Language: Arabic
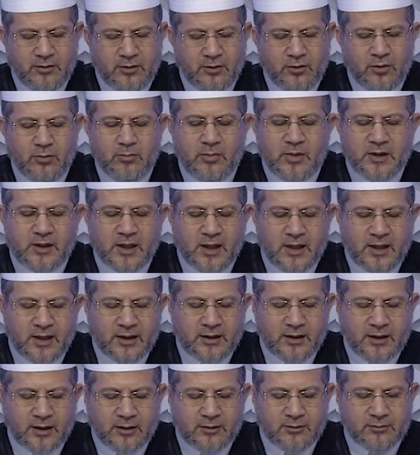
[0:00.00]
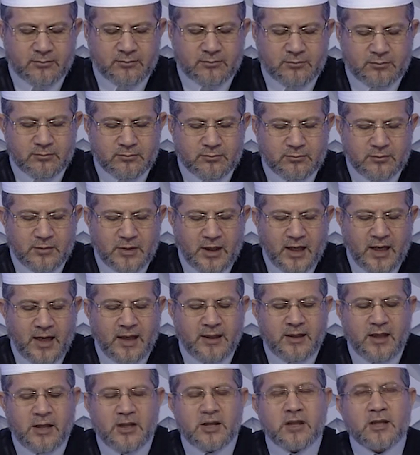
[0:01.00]
ثم تذكر
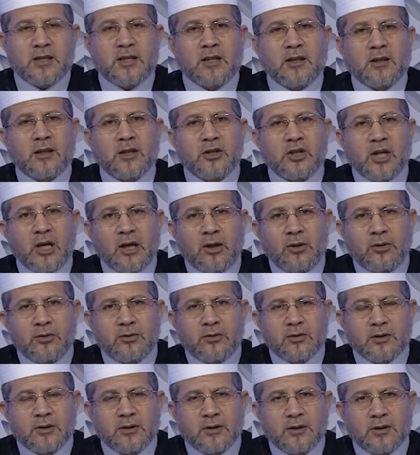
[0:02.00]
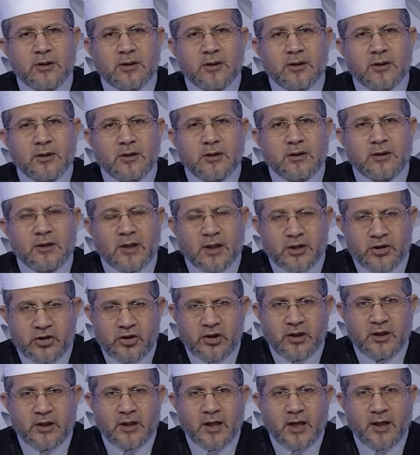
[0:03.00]
هل يجلس التشهد
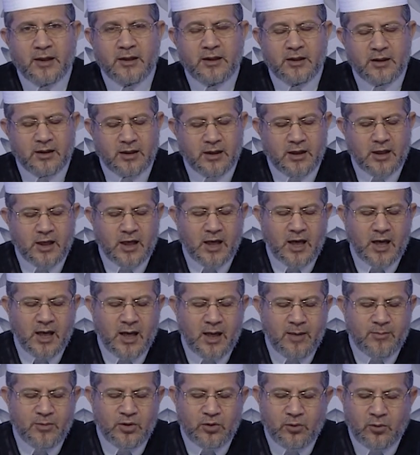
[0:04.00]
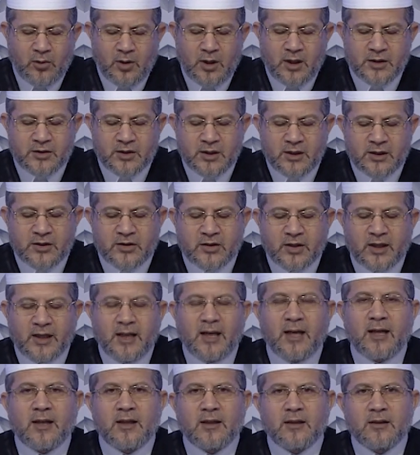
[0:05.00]
يرجع يعني أم يواصل
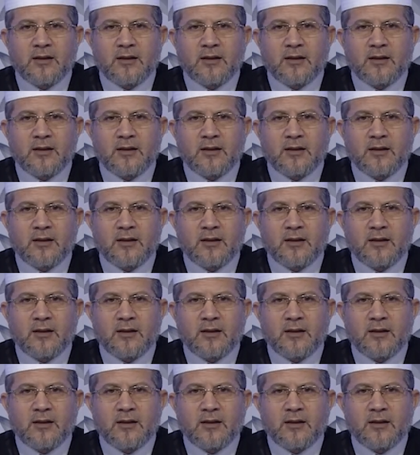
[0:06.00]
الصلاة